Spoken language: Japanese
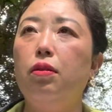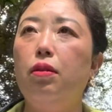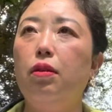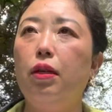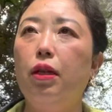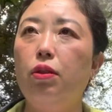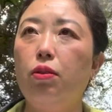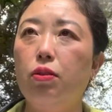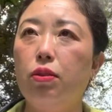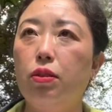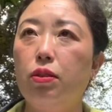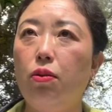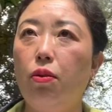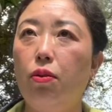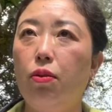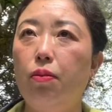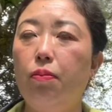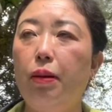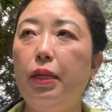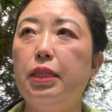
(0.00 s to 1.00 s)
あの、
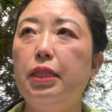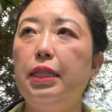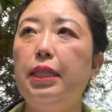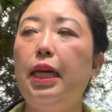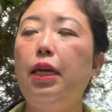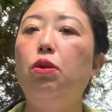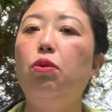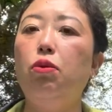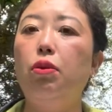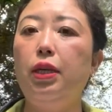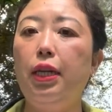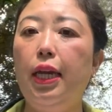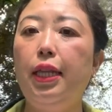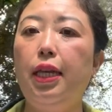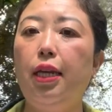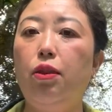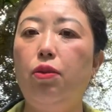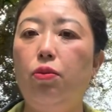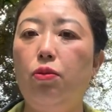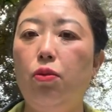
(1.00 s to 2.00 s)
まず家の、家
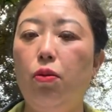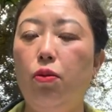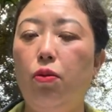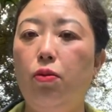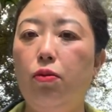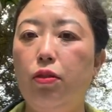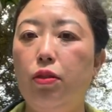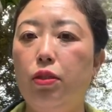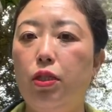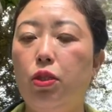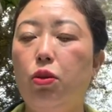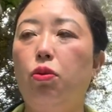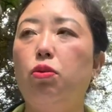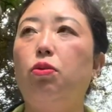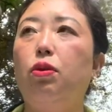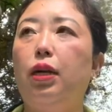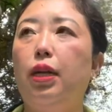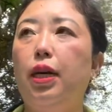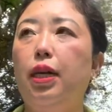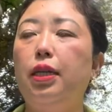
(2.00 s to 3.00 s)
での仕
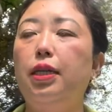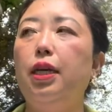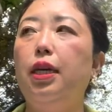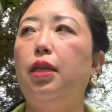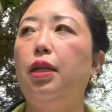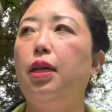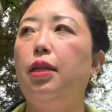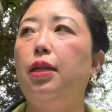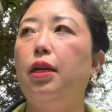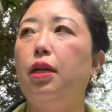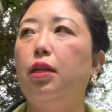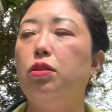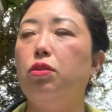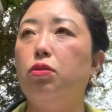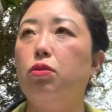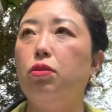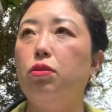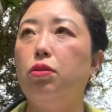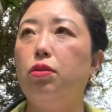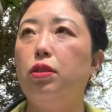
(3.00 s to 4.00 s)
事から、家でなんか
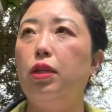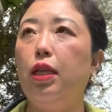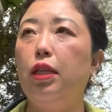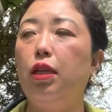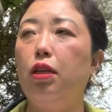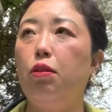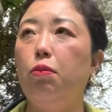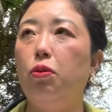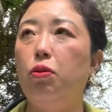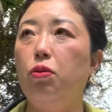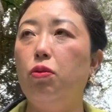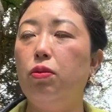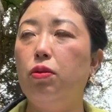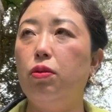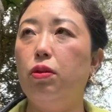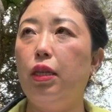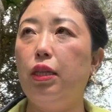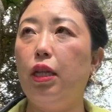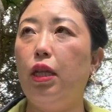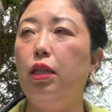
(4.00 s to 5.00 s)
その洗濯物を
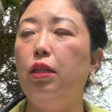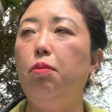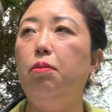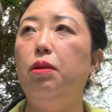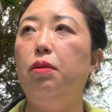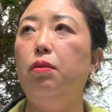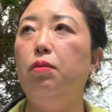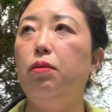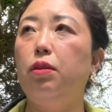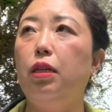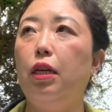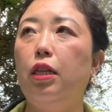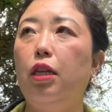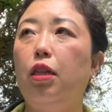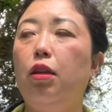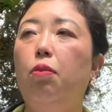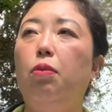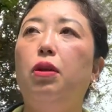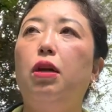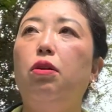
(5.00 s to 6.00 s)
畳んでみ、
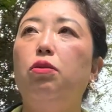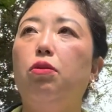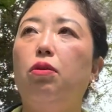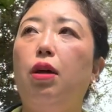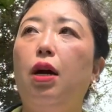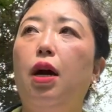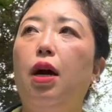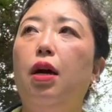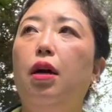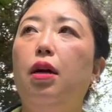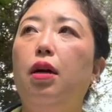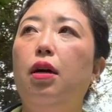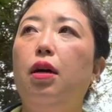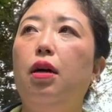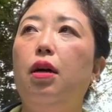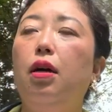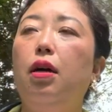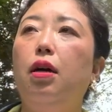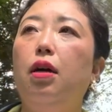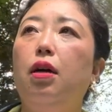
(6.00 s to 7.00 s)
畳んでもらうとか、
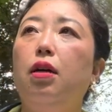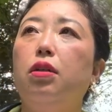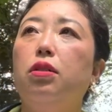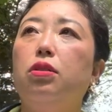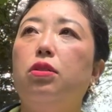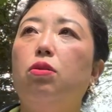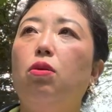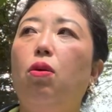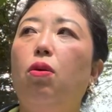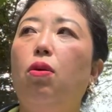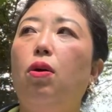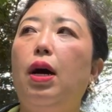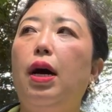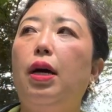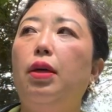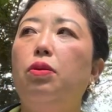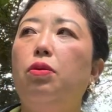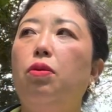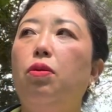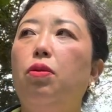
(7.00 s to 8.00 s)
そう、
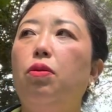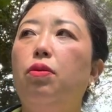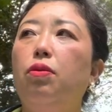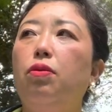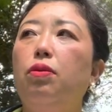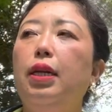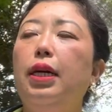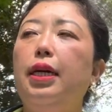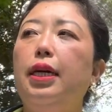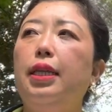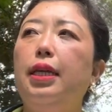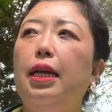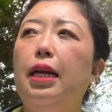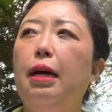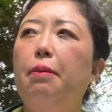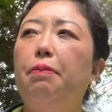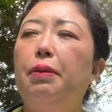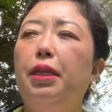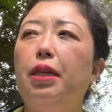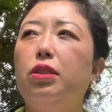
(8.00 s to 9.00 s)
あの、なんかね、
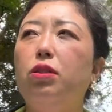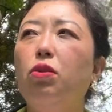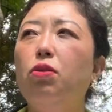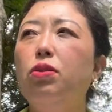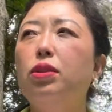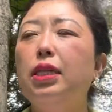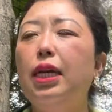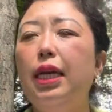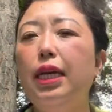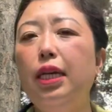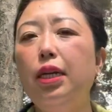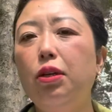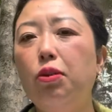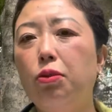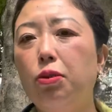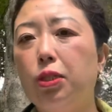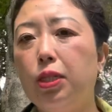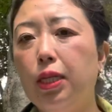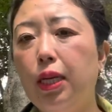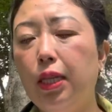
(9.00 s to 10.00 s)
やっぱね、存在意義
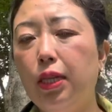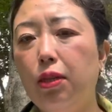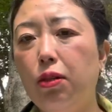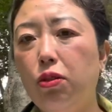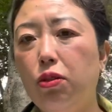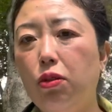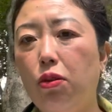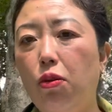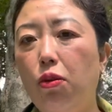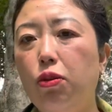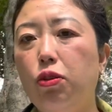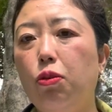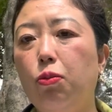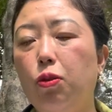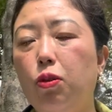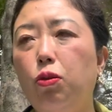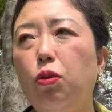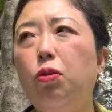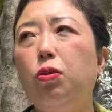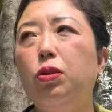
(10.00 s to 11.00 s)
を失ってる人が多いと
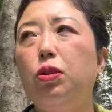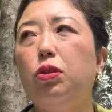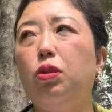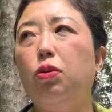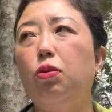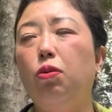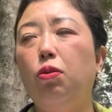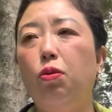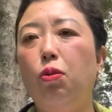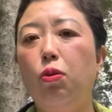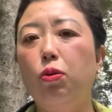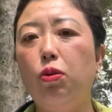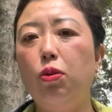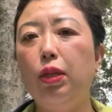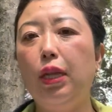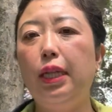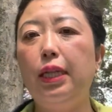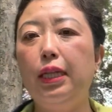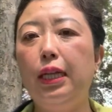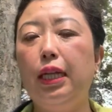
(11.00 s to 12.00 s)
思う。特にその、大
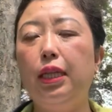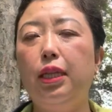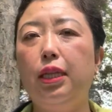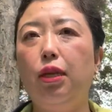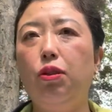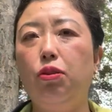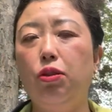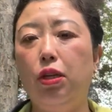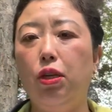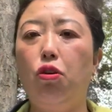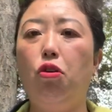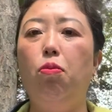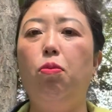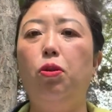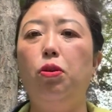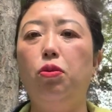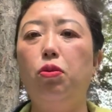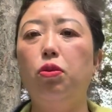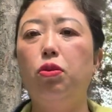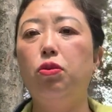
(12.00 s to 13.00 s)
人になっての引きこ
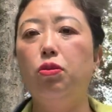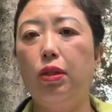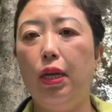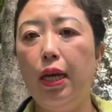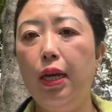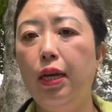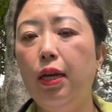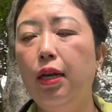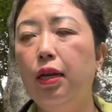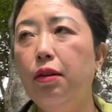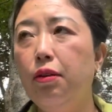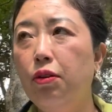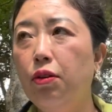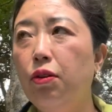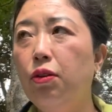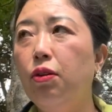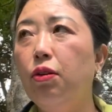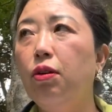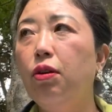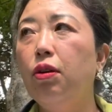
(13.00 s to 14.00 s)
もりの人ね。
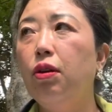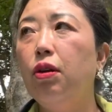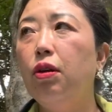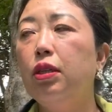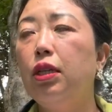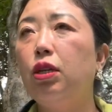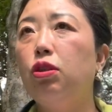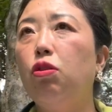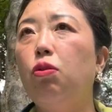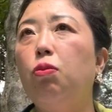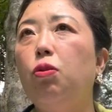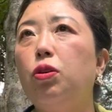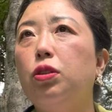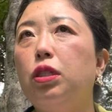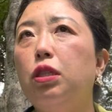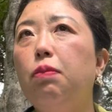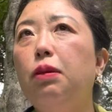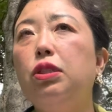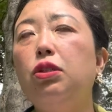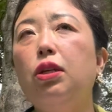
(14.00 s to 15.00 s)
うん。だと思う
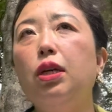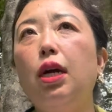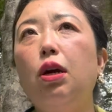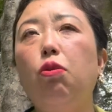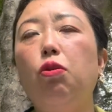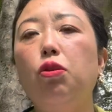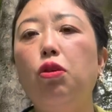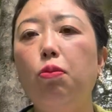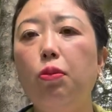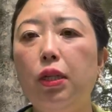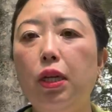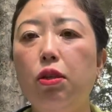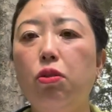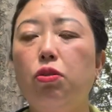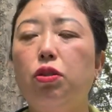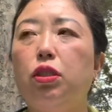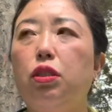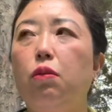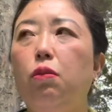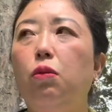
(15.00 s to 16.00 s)
し、まあ、それが子供だ
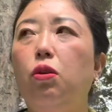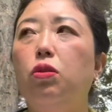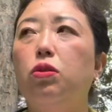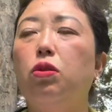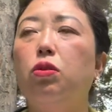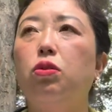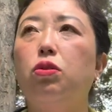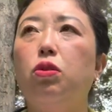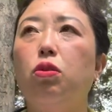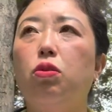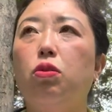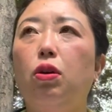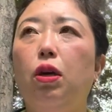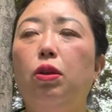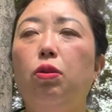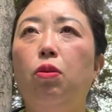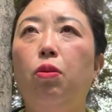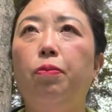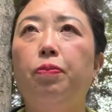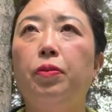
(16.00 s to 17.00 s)
としても、そのちょっと
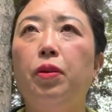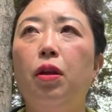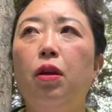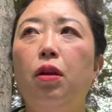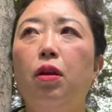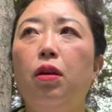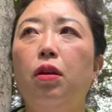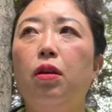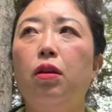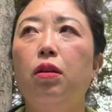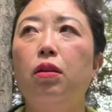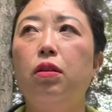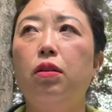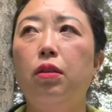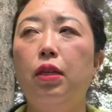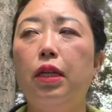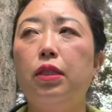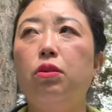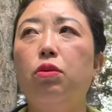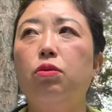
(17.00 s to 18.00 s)
あの、
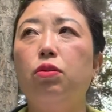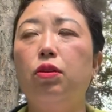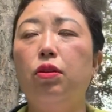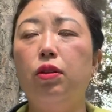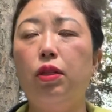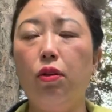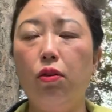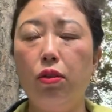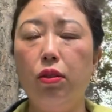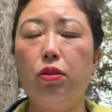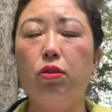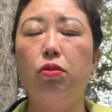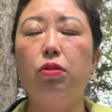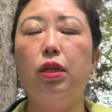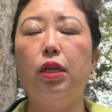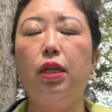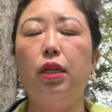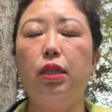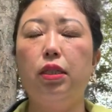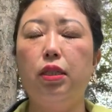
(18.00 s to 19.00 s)
ね、その言ったように、その、
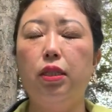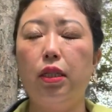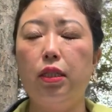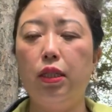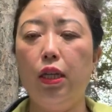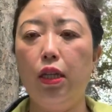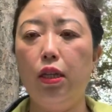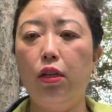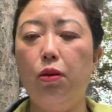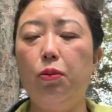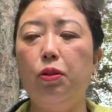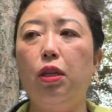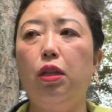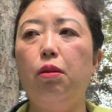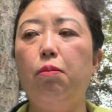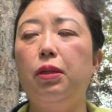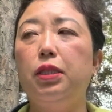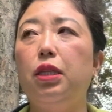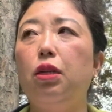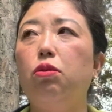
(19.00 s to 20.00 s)
だから洗濯も
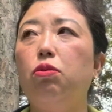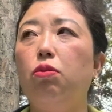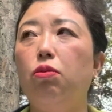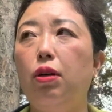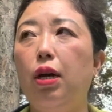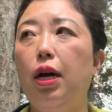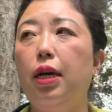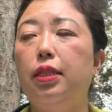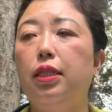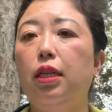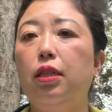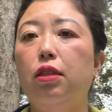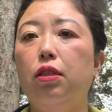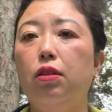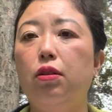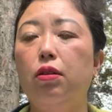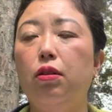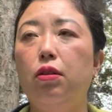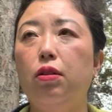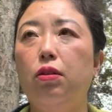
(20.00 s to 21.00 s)
畳ませるとか、洗
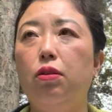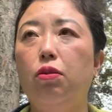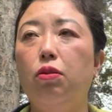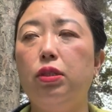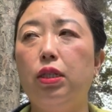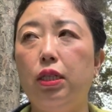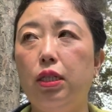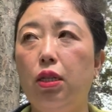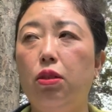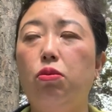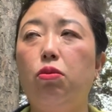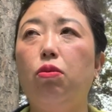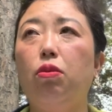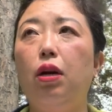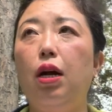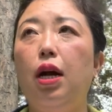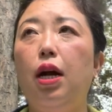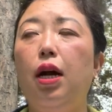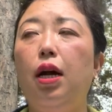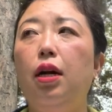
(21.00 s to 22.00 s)
濯干させると
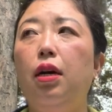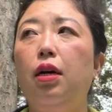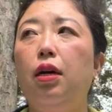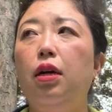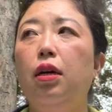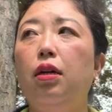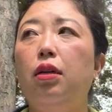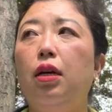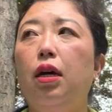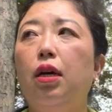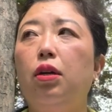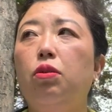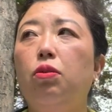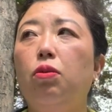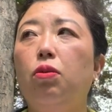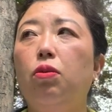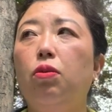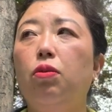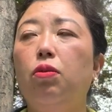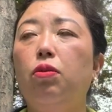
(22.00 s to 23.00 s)
か、あ
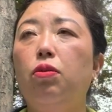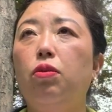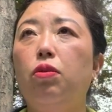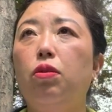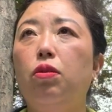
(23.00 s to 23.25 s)
の、